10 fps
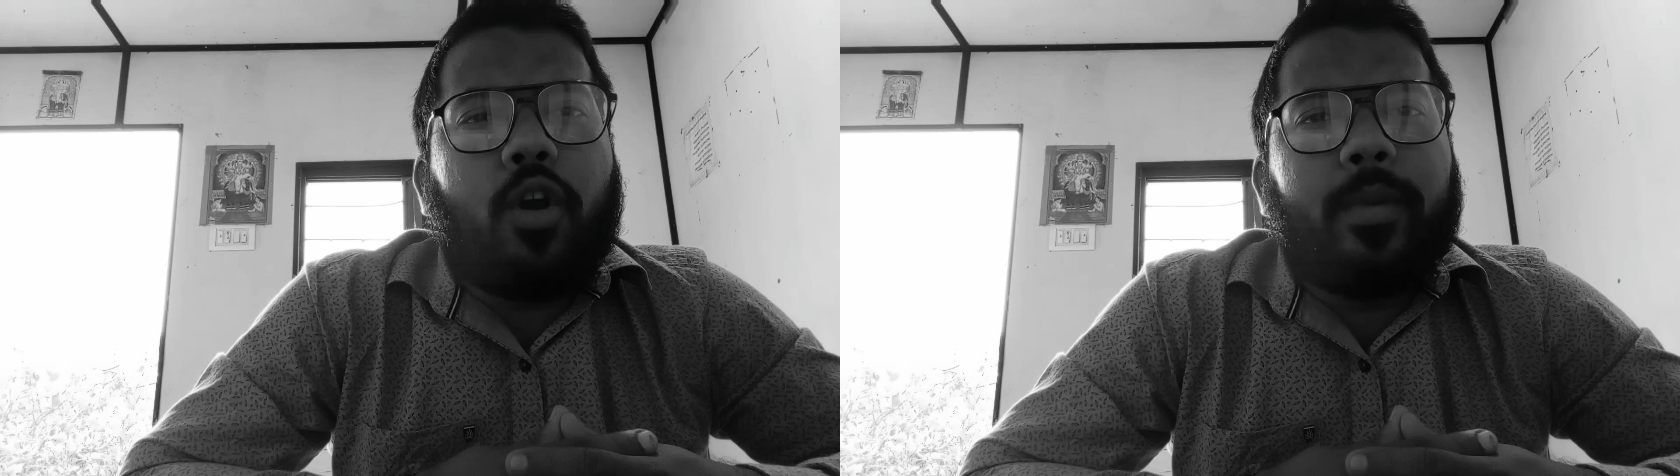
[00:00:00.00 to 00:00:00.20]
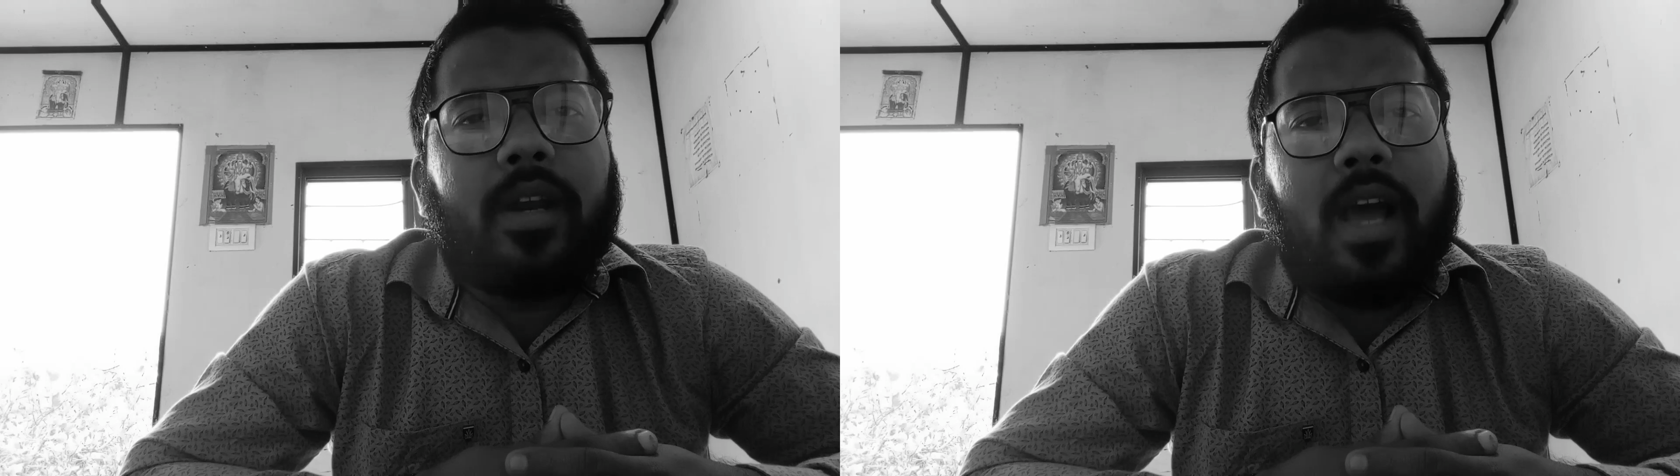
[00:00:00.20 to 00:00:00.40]

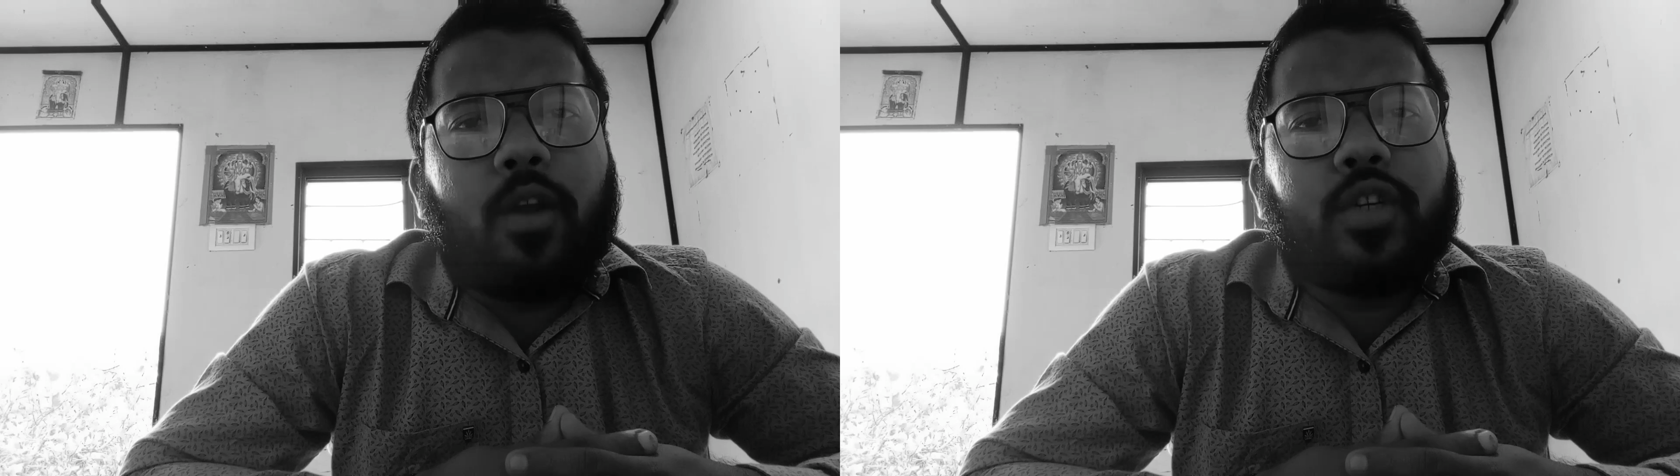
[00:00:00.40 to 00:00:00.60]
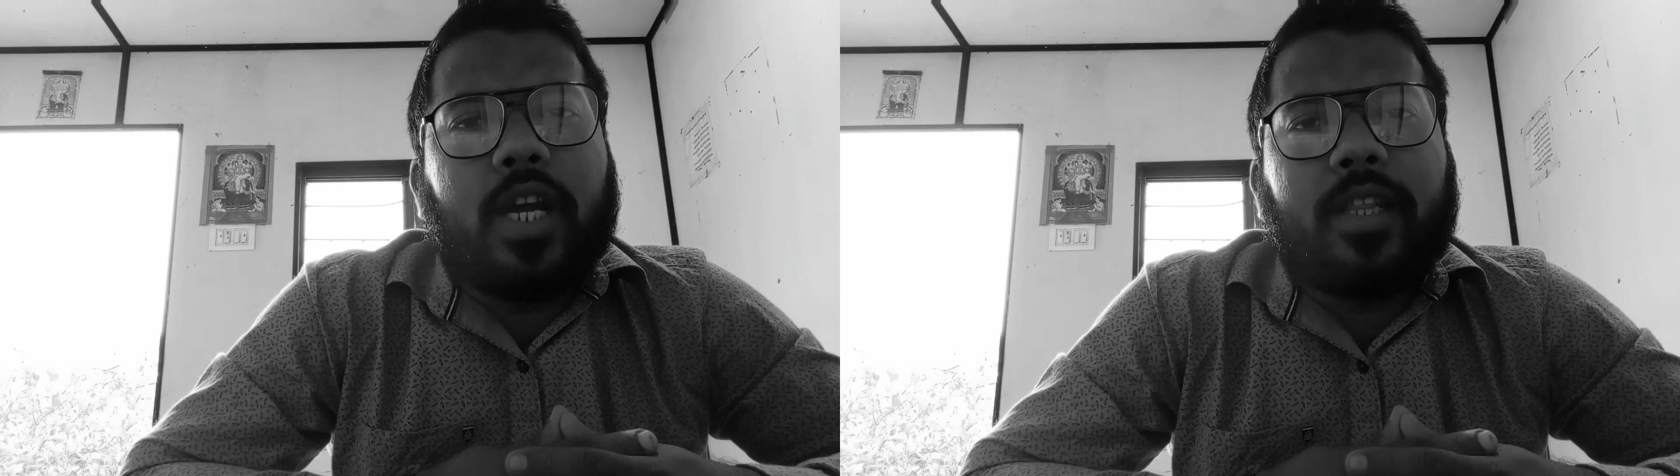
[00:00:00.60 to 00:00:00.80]
করবেন
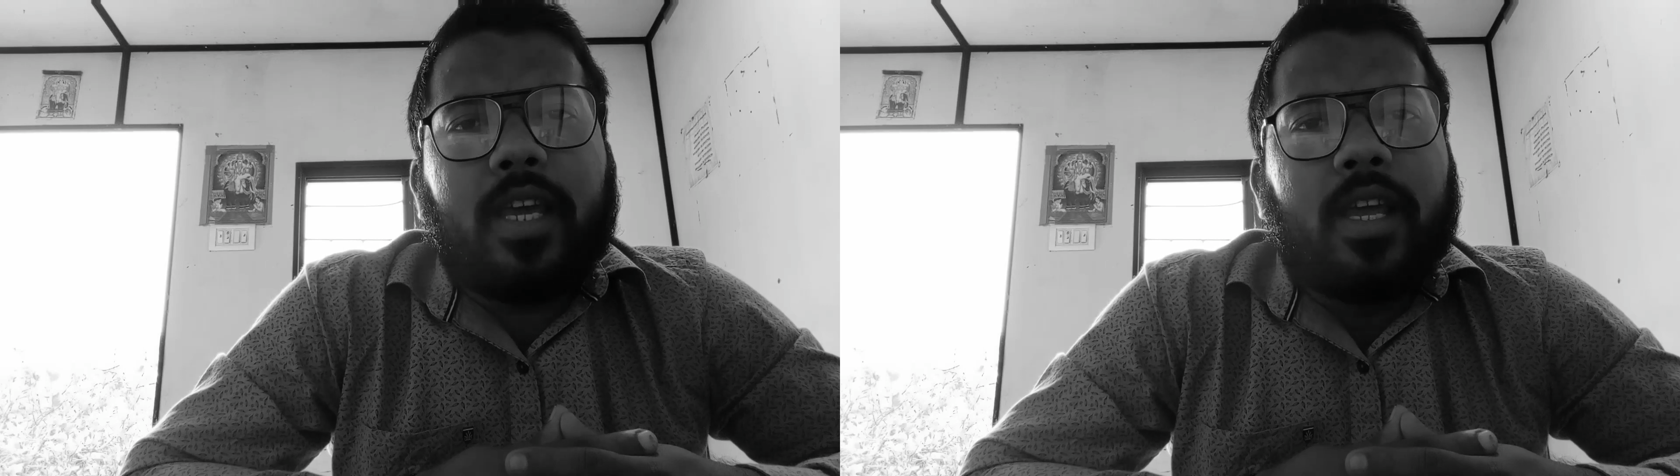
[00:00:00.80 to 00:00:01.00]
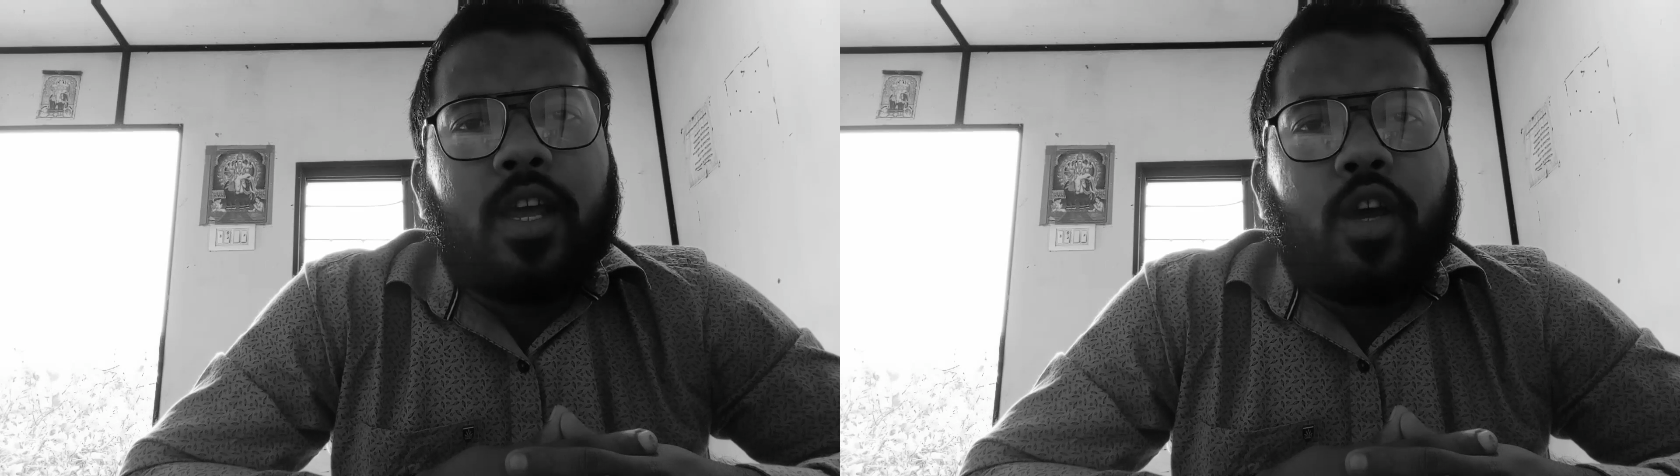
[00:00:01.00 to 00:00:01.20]
কারোর সাথে
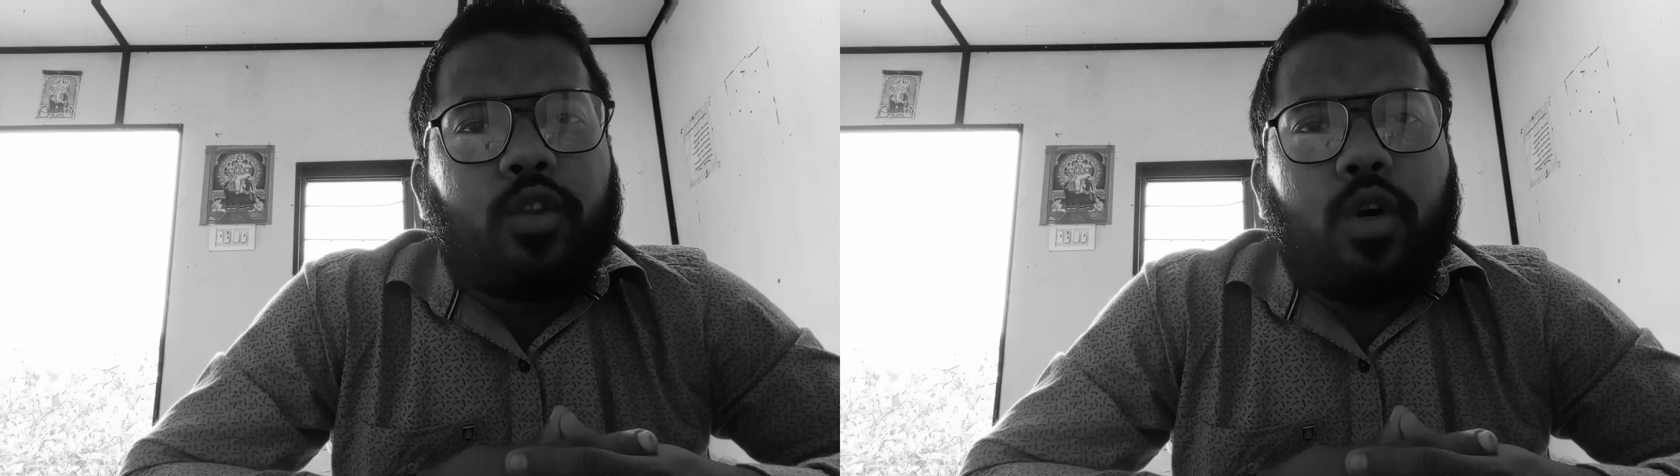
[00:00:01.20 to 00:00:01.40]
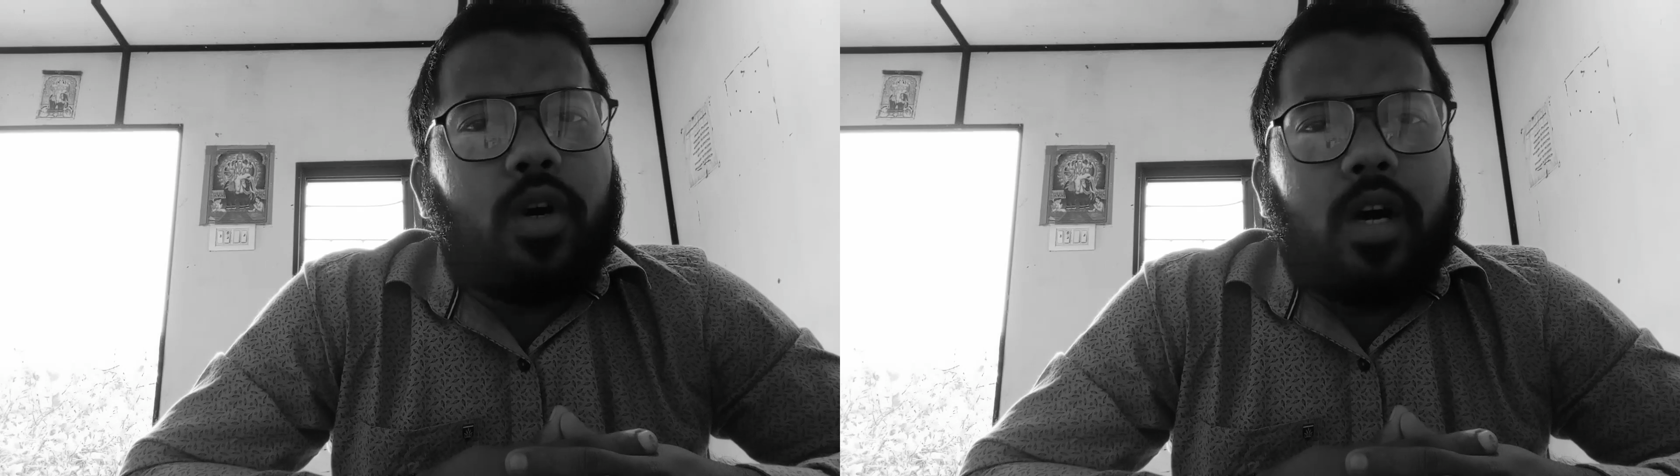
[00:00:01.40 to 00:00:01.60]

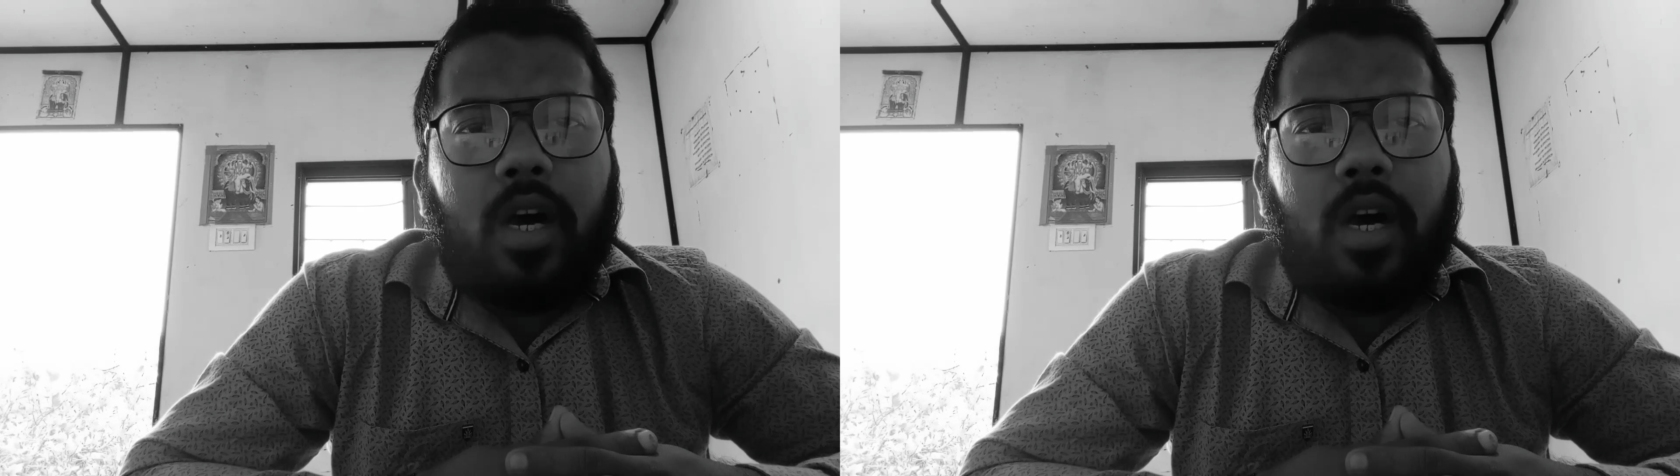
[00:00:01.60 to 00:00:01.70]
তো